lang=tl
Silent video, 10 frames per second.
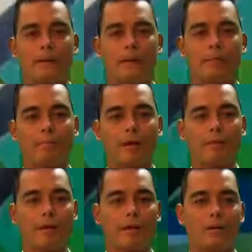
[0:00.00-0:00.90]

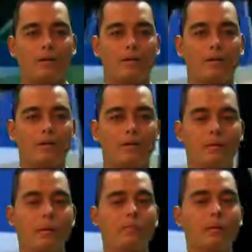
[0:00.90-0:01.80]
Halimbawa,
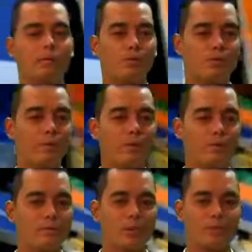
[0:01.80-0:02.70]
ng pautos na
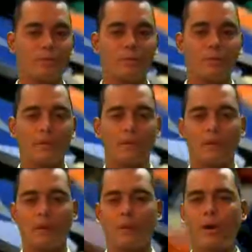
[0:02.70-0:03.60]
pangusap,
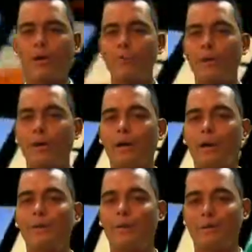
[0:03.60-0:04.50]
tawagin mo na
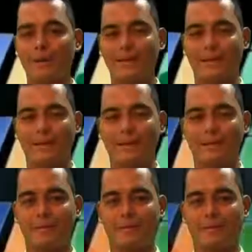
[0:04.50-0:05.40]
ang mga bata.
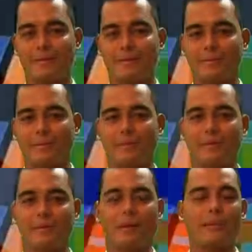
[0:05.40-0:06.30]

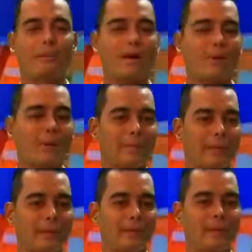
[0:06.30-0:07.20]
Halimbawa
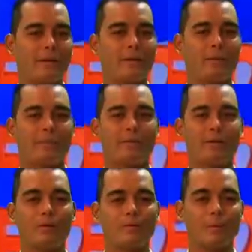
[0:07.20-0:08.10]
naman ng
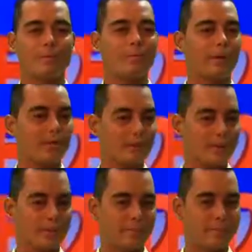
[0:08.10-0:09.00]
pangungusap na
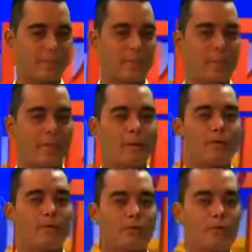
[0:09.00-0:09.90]
pakiusap,
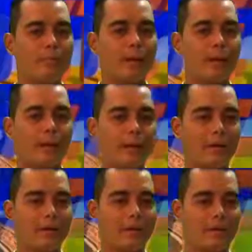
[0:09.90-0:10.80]
kung
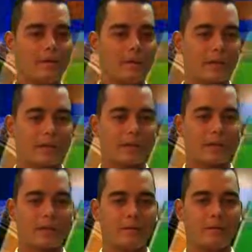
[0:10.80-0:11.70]
maaari, umalis ka
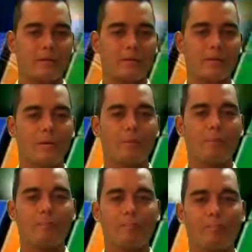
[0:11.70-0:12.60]
riyan.
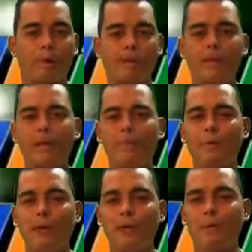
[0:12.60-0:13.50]
Pakidala
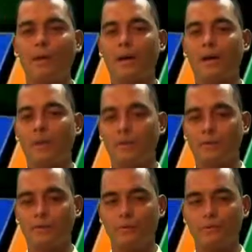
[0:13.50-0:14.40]
mo nga ang mga aklat ko.